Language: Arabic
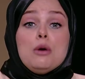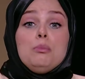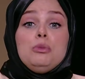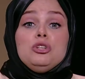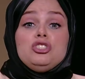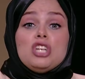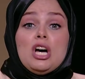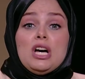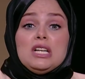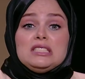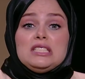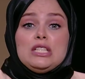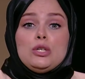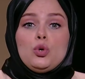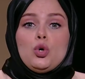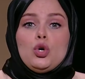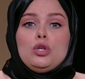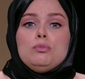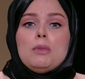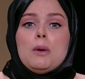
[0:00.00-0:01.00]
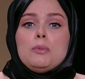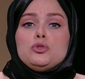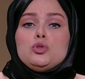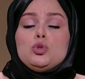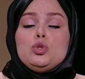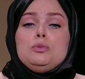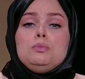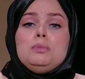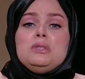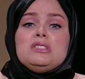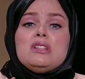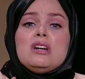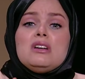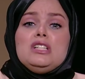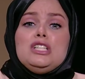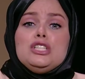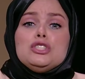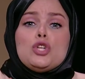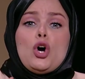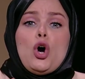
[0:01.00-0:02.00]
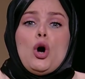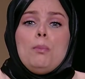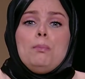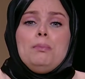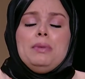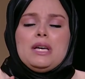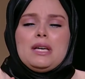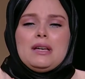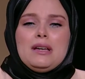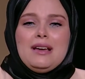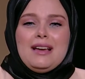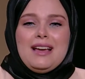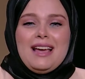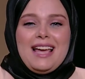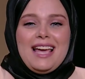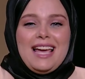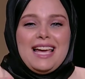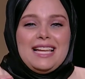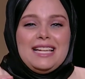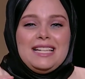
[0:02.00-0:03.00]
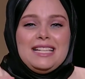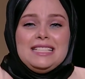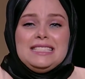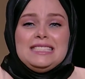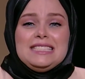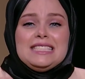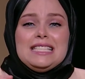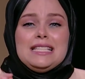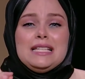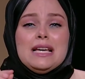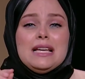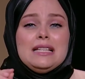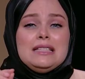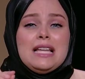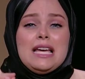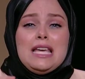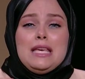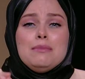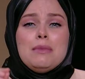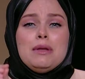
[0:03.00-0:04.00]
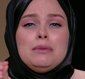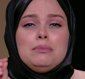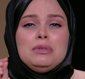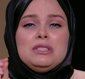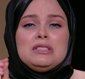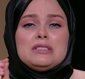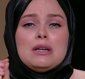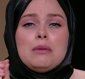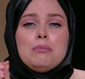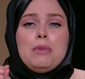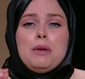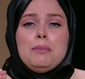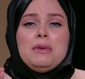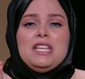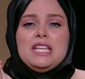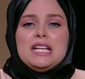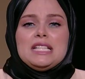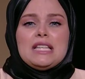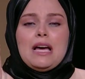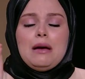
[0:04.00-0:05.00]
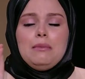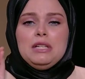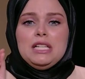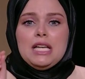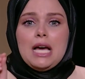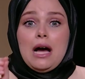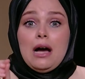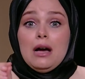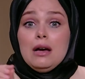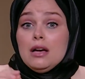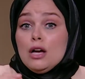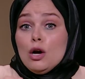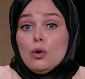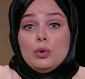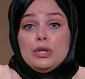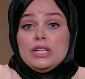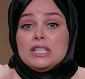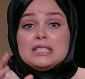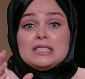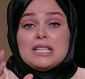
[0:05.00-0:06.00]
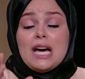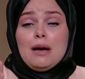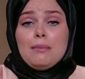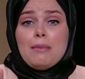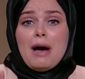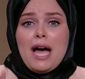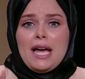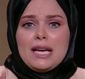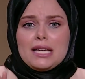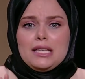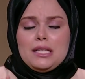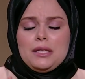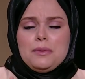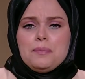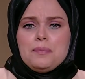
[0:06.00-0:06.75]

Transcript: بشخص يكون مبسوط بطريقه حبك اللي انت دايما بتصممي انك تعمليها ويرتاح معاكي